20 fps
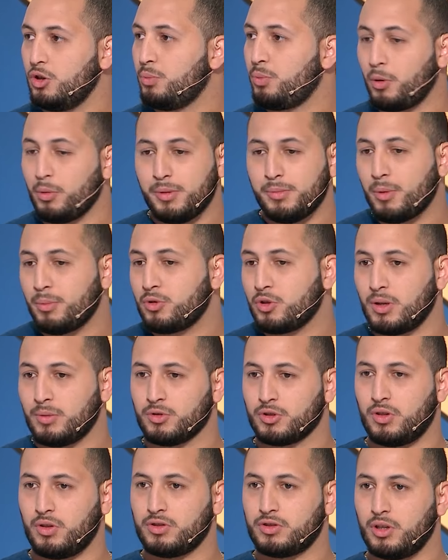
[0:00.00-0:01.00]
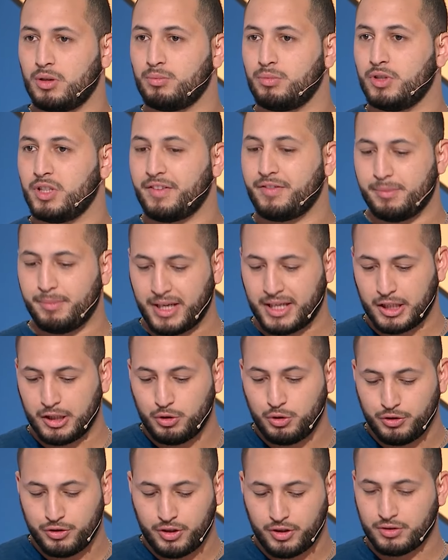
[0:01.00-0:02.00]
le premier meuble qu'on a monté ensemble, il y avait
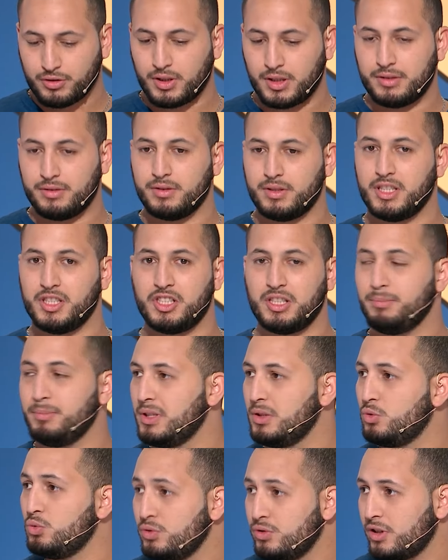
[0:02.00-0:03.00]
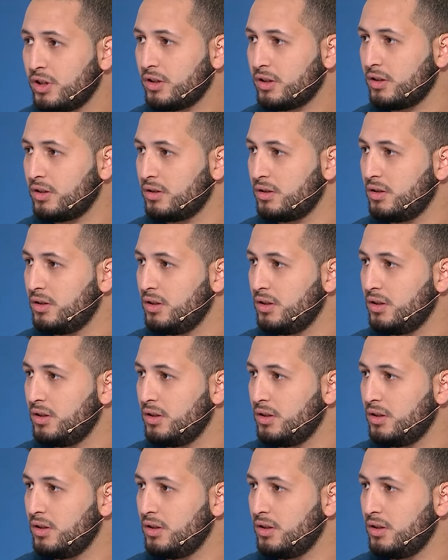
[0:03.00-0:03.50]
marqué 2 heures sur la notice, j'ai mis 12 heures.